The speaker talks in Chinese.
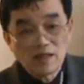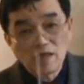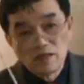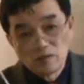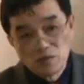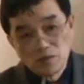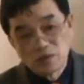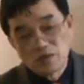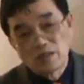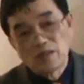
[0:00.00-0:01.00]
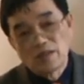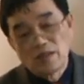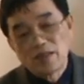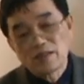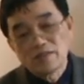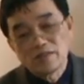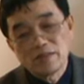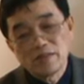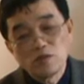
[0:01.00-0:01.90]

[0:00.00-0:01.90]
它也具有这个能量特征，